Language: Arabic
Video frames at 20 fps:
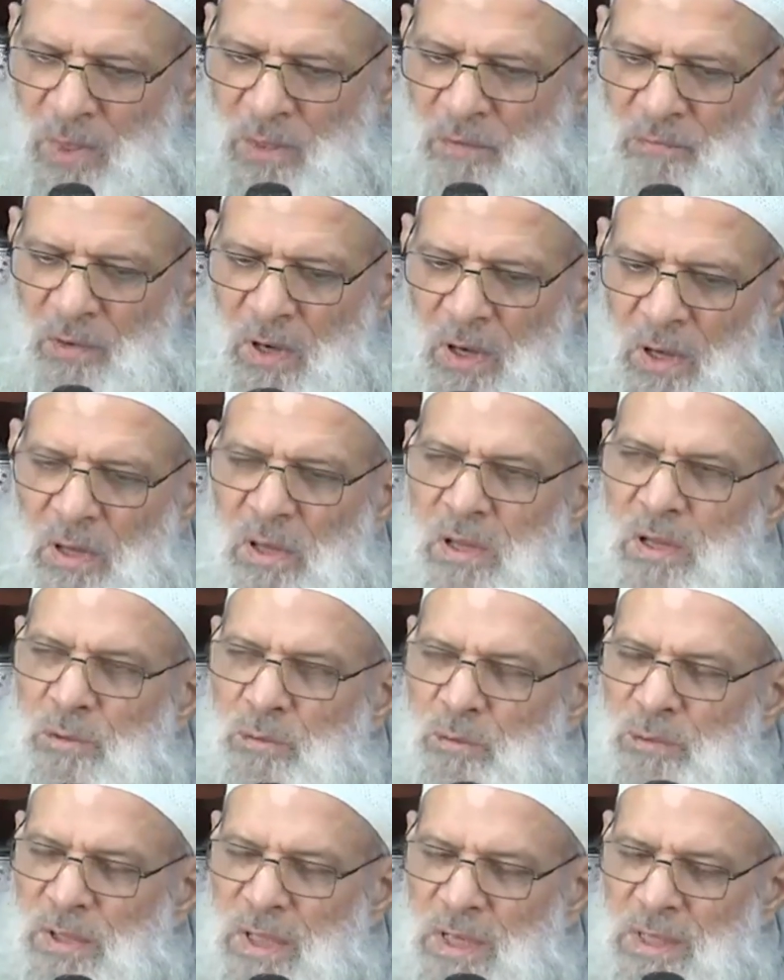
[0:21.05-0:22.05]
فأرذل
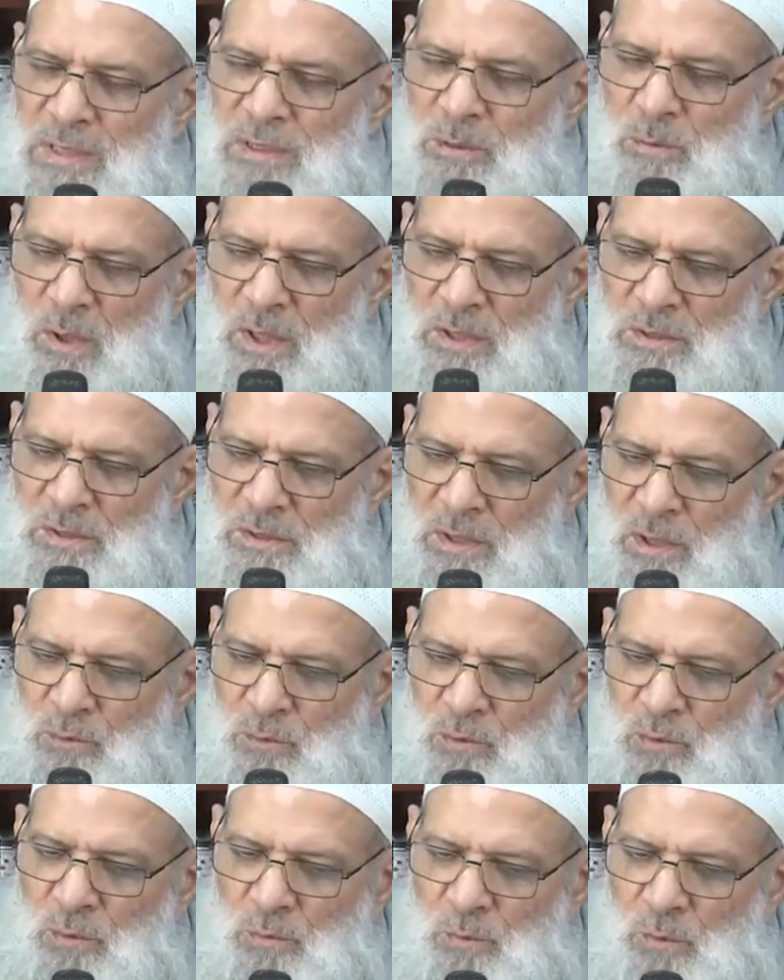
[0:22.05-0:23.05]
الناس
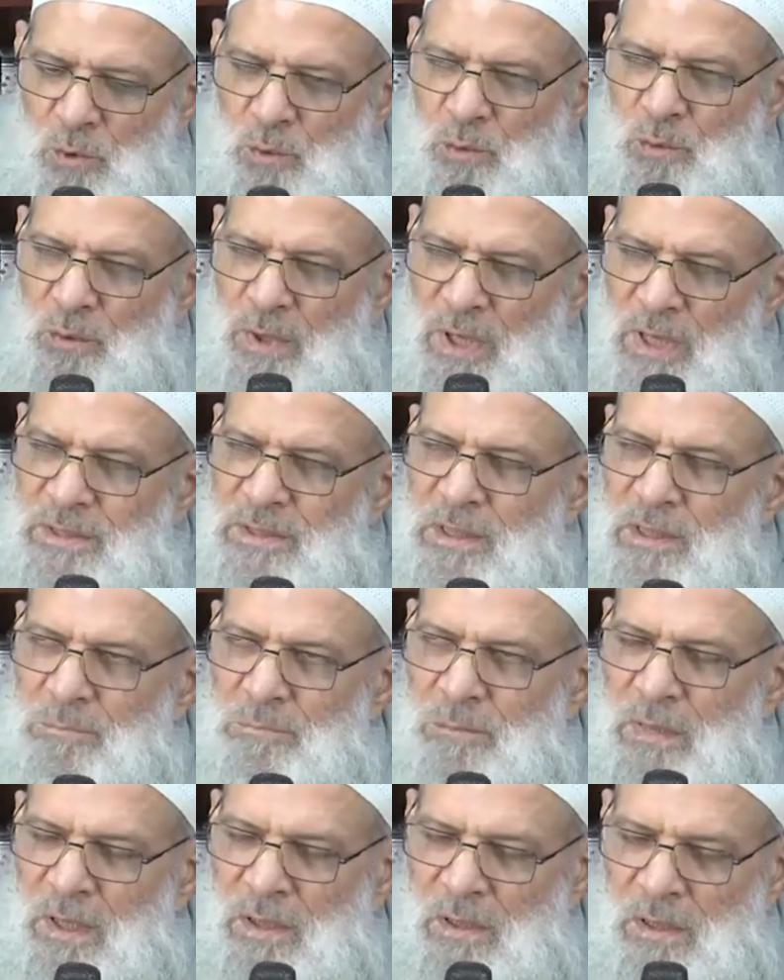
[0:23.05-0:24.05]
وأسقطهم مروءة
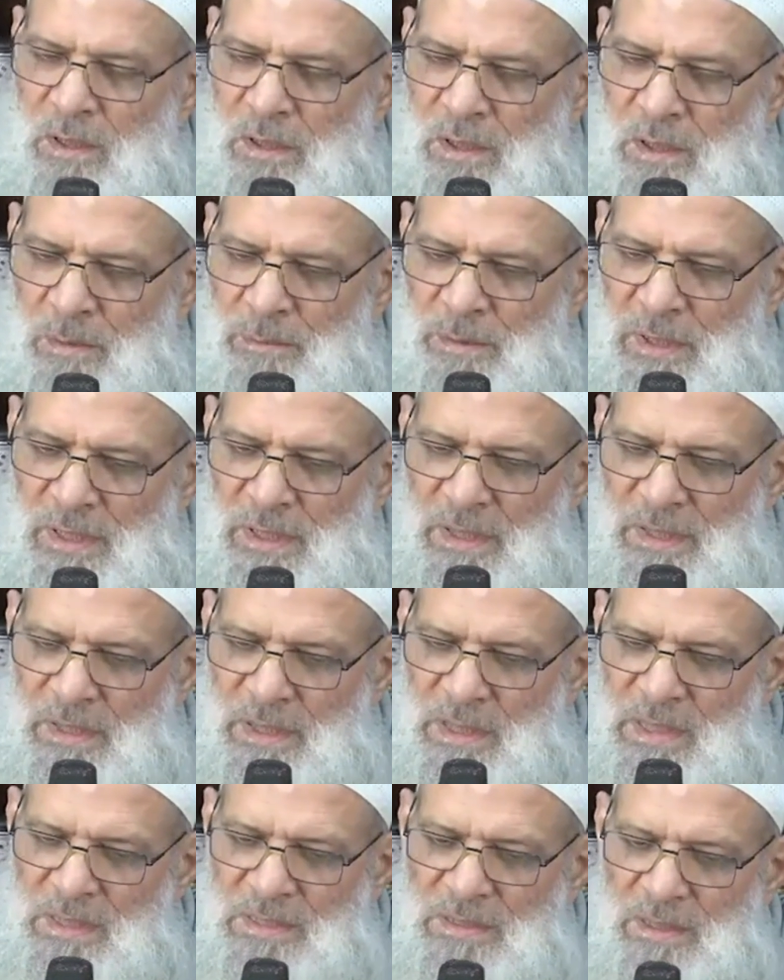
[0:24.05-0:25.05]
من قابل
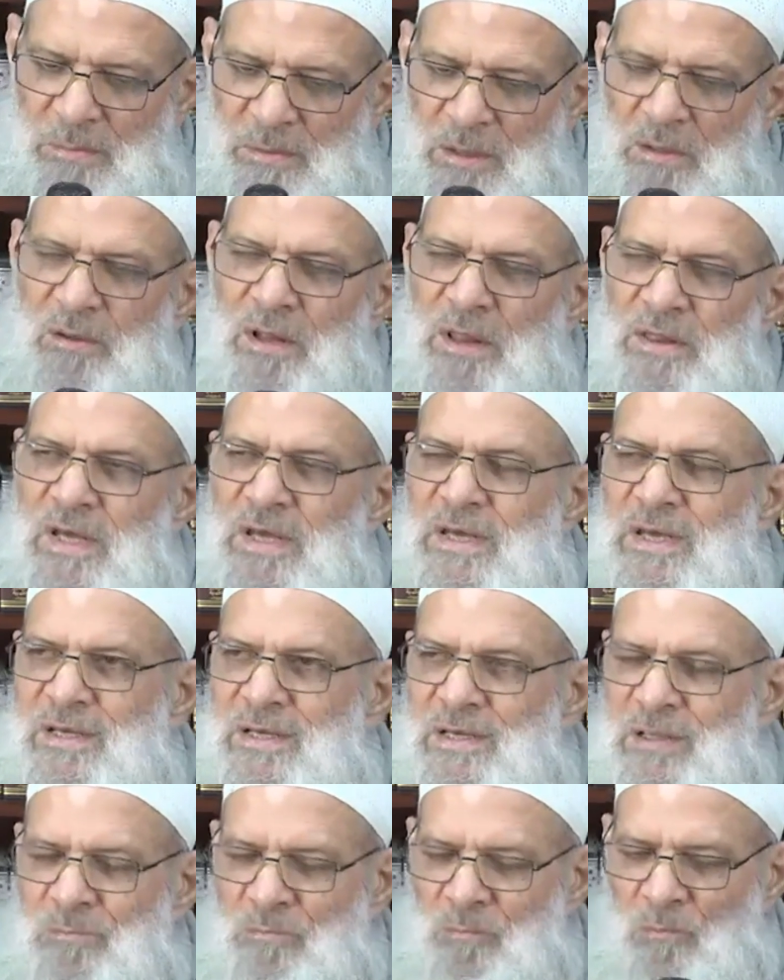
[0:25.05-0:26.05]
الناس
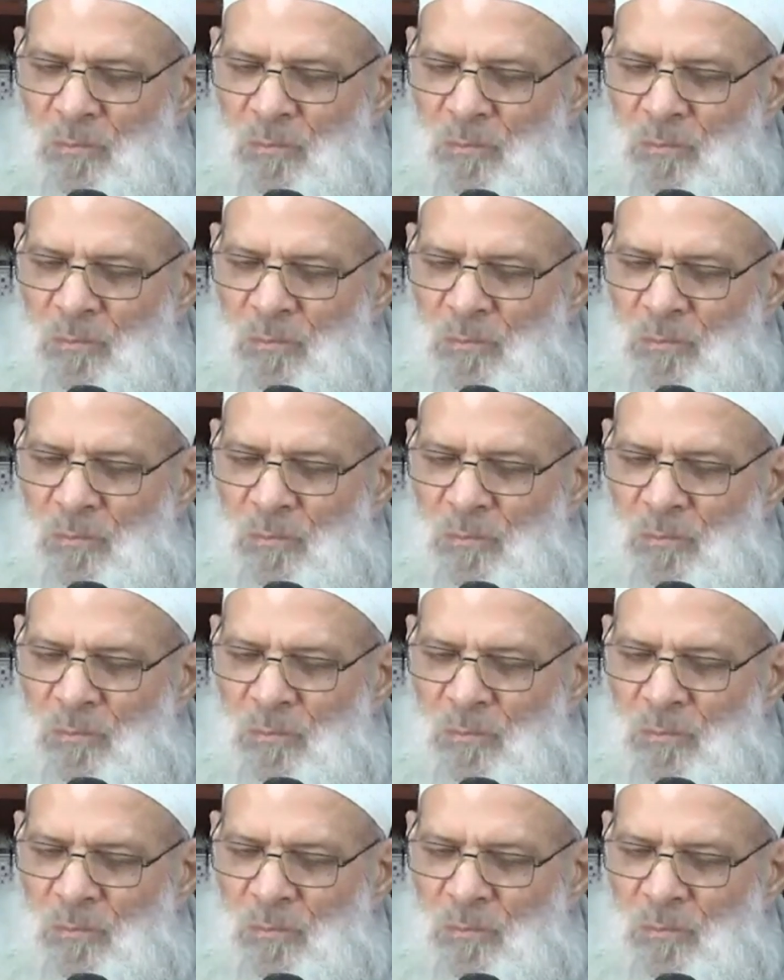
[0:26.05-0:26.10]
بالرذائل